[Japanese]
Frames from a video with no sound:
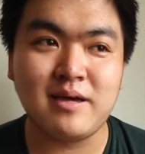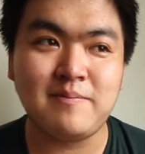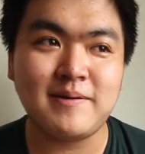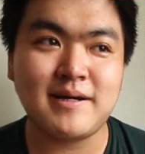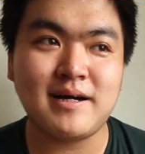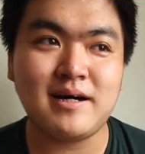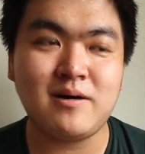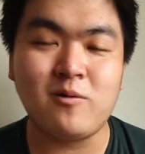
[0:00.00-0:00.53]

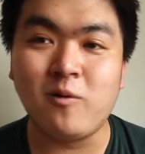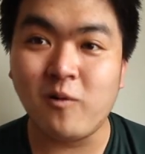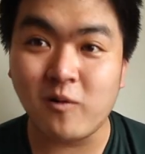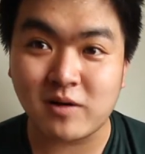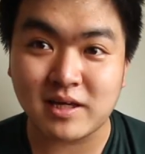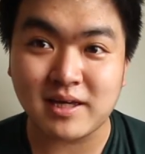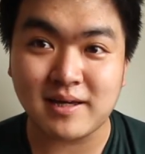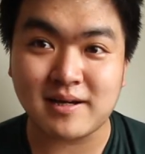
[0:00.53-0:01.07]
エビが
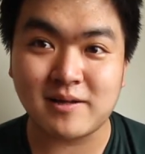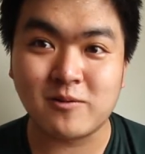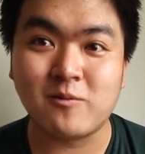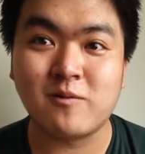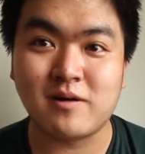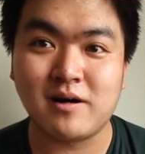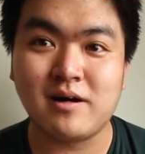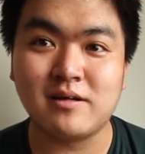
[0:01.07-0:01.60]
大きいか
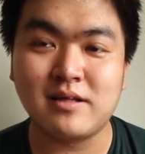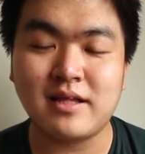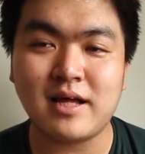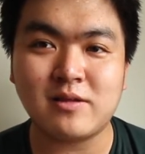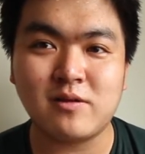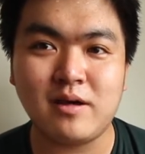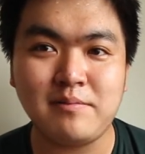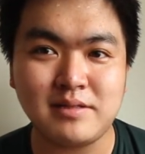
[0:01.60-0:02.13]
どうかで、
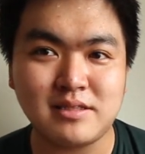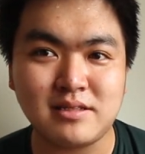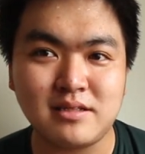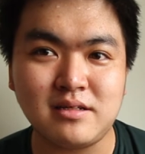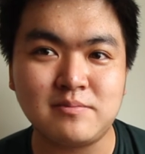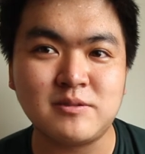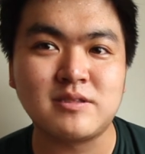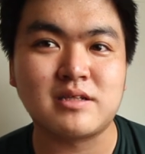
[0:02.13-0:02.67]
あとエビ釣
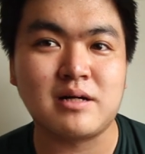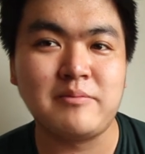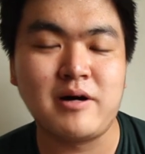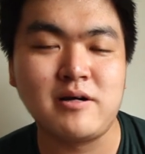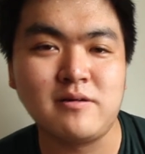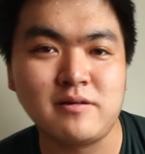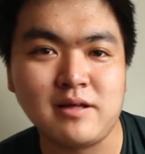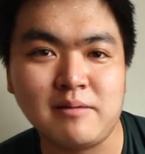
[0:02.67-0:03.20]
りの文化
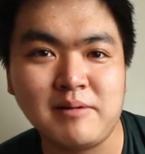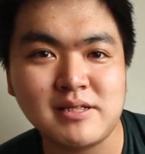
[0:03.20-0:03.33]
もあるので、